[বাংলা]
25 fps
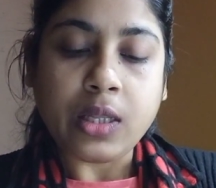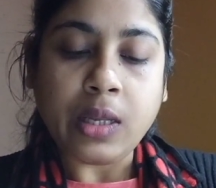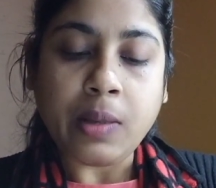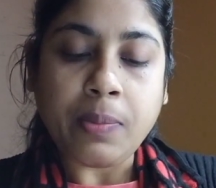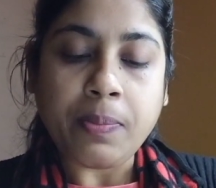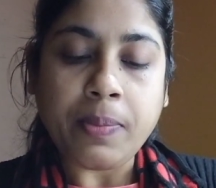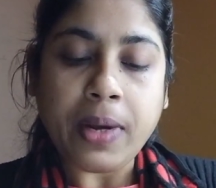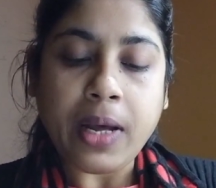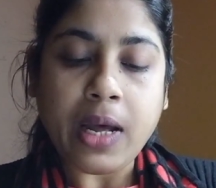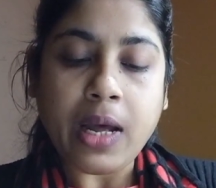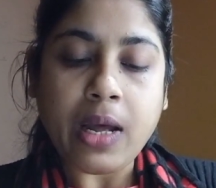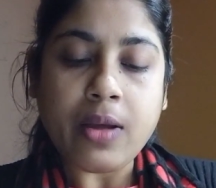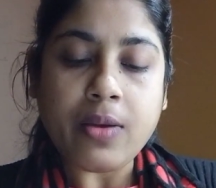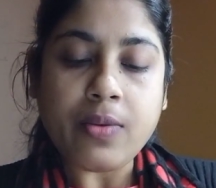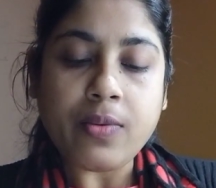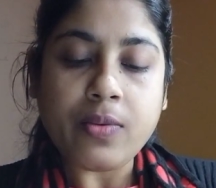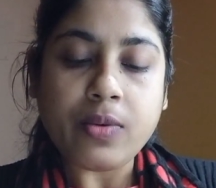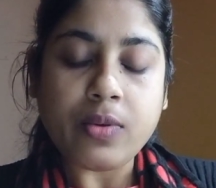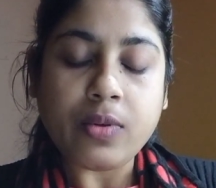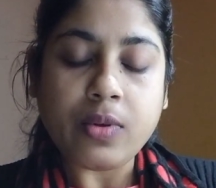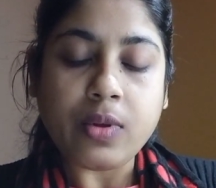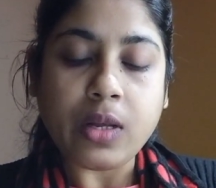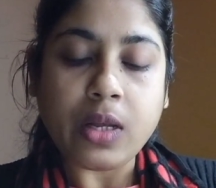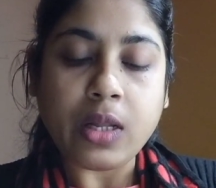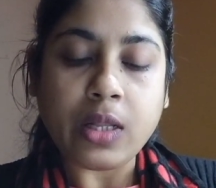দীপা
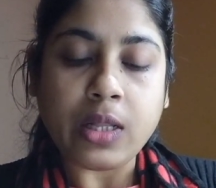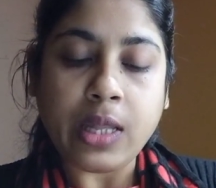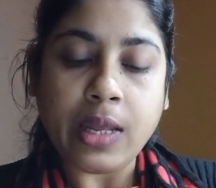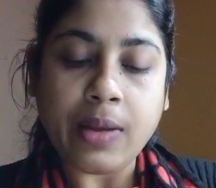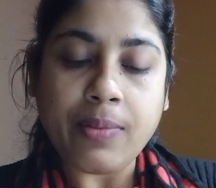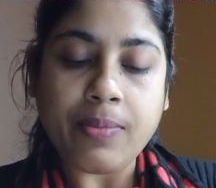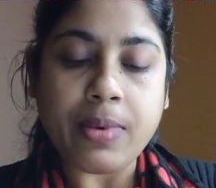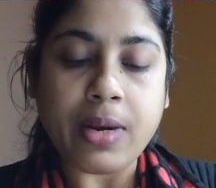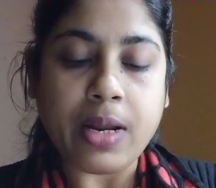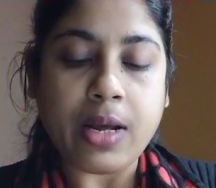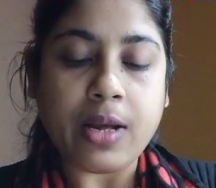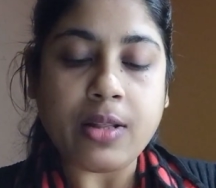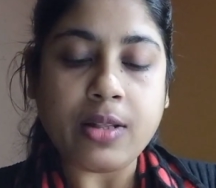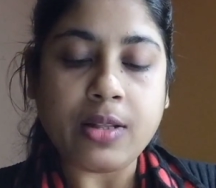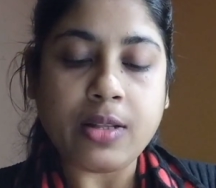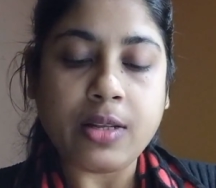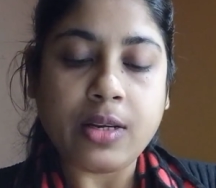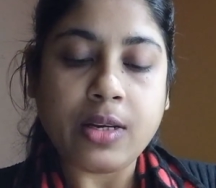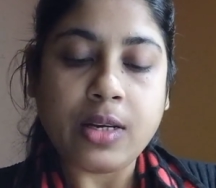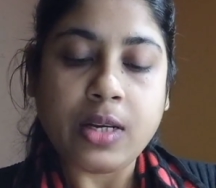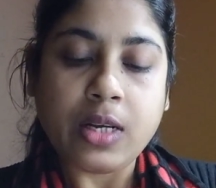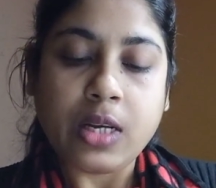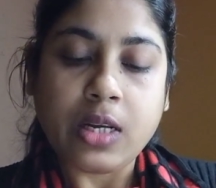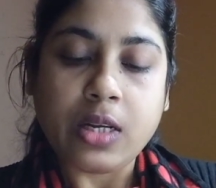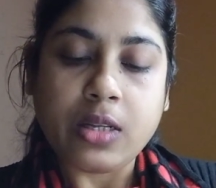দেবনাথ
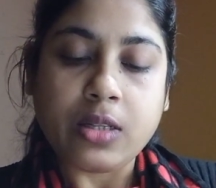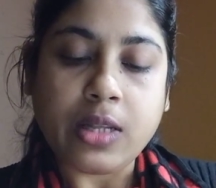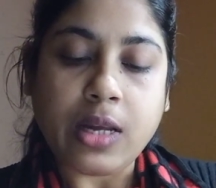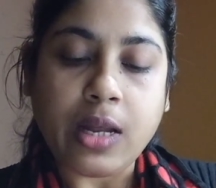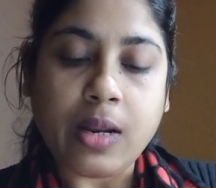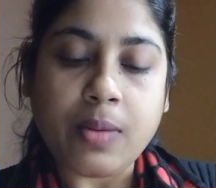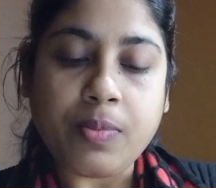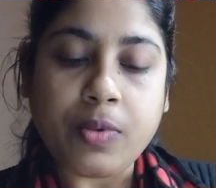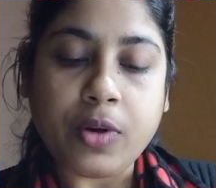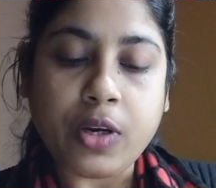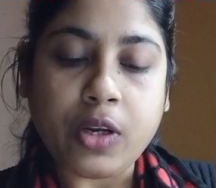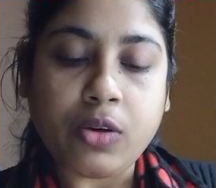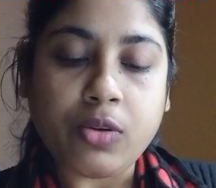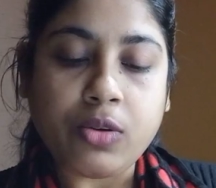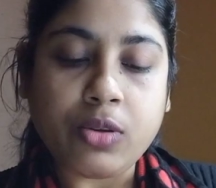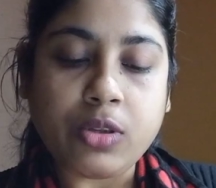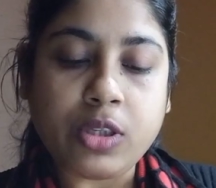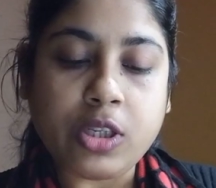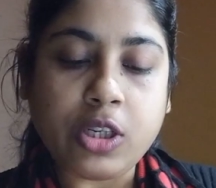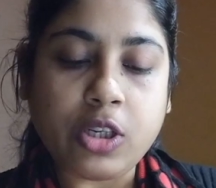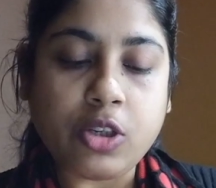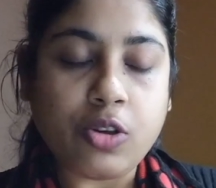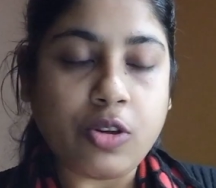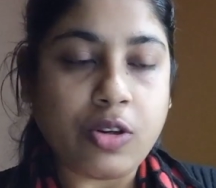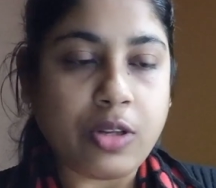তারপরে
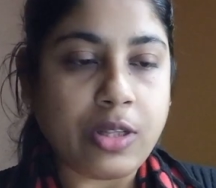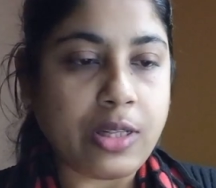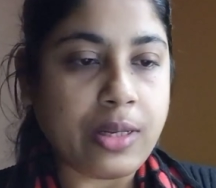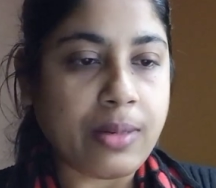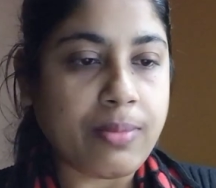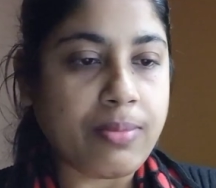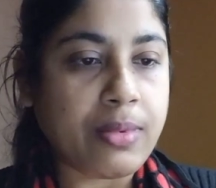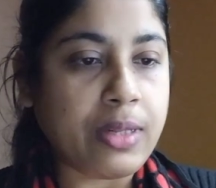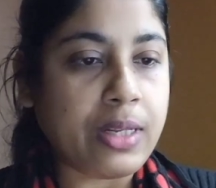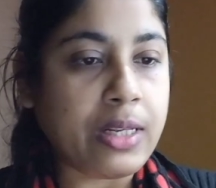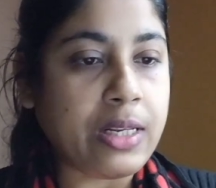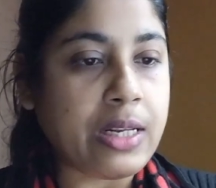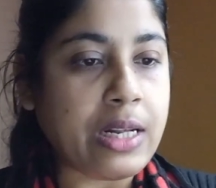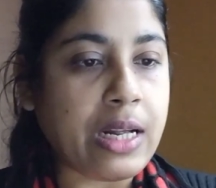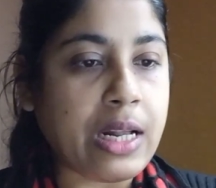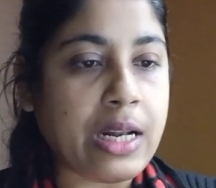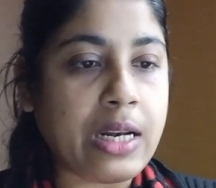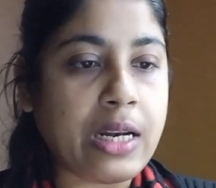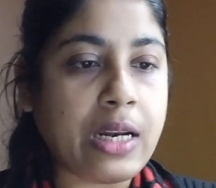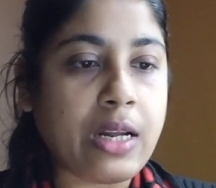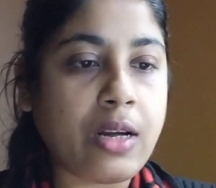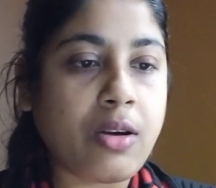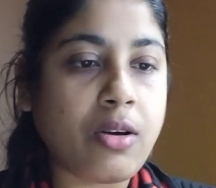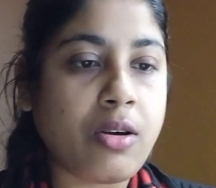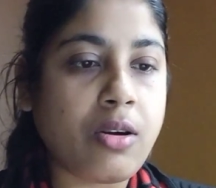হচ্ছে শতাব্দী
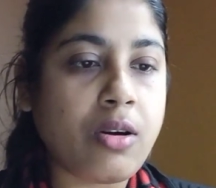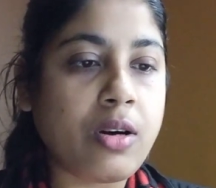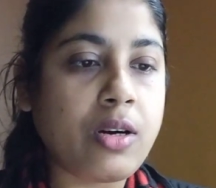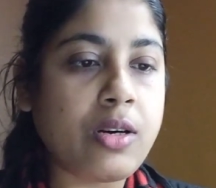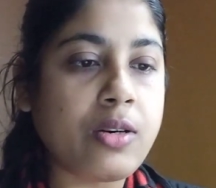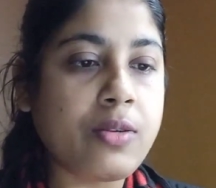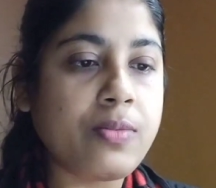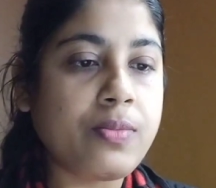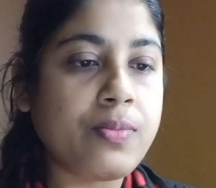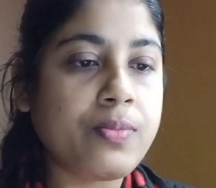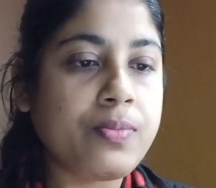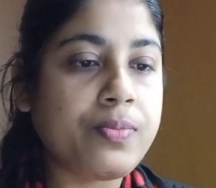রান্নাঘর